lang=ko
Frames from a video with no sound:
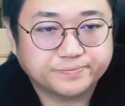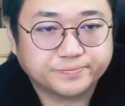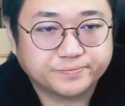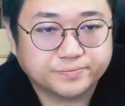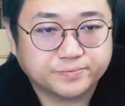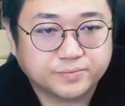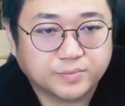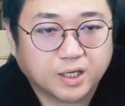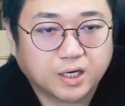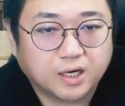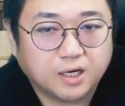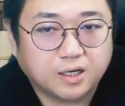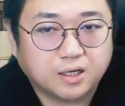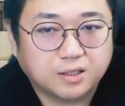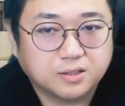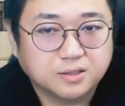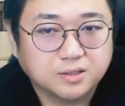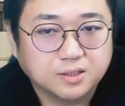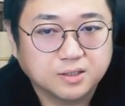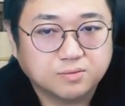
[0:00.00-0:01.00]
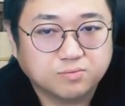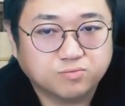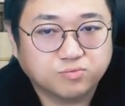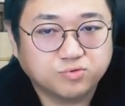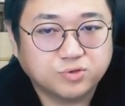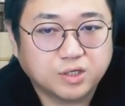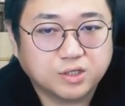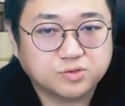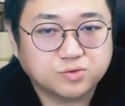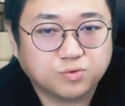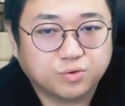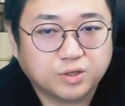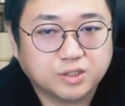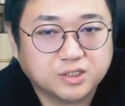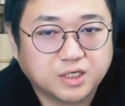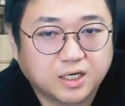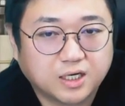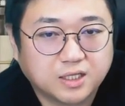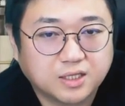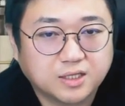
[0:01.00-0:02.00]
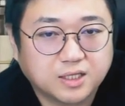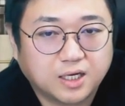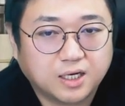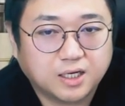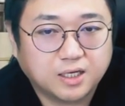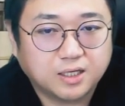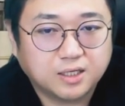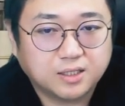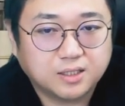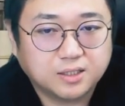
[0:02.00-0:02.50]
음, 내가 무대에서 노래를 잘했나